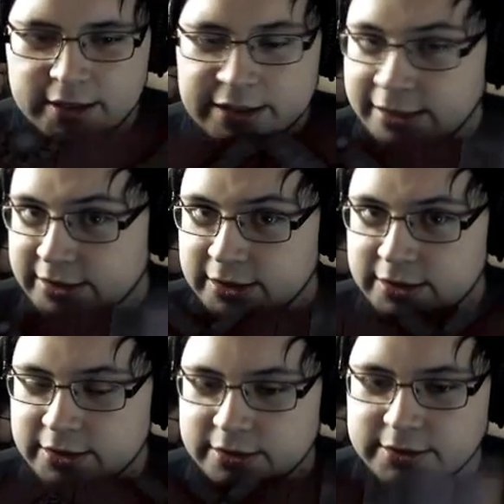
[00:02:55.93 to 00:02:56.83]
Kennt ihr die
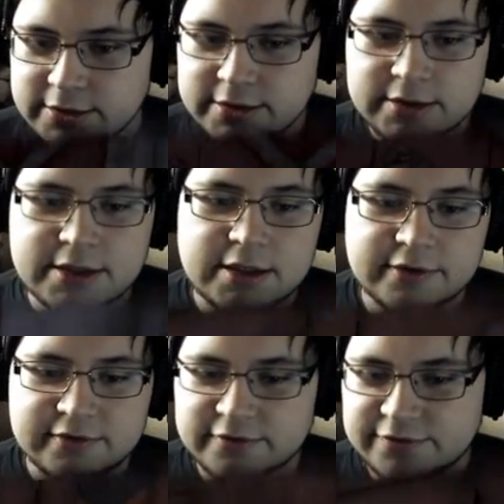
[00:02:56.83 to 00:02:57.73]
nicht? Die,
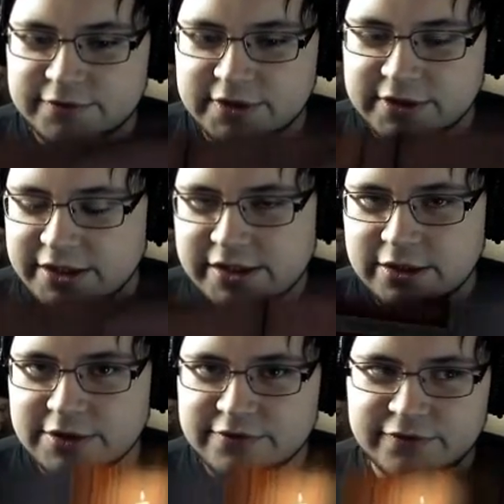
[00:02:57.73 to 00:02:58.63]
die nennen sich
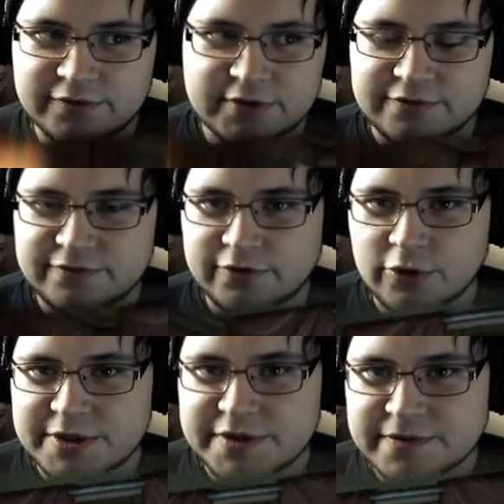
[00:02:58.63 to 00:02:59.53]
auch die, die
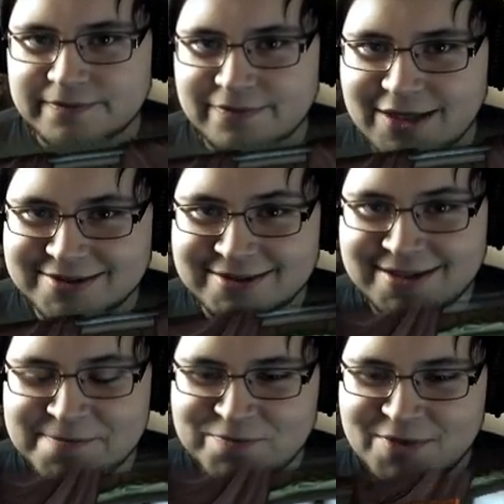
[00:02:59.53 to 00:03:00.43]
Flöbis.
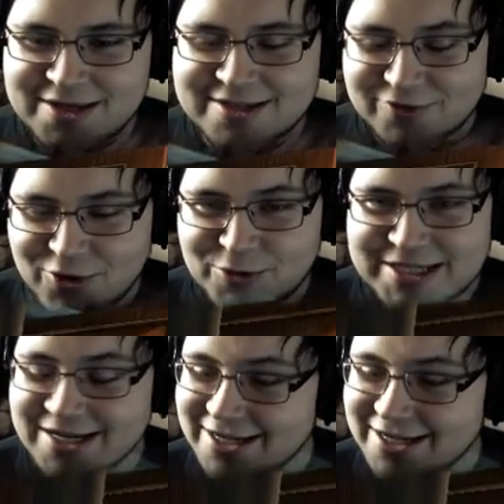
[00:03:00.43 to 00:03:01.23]
Die Flöbis, ja,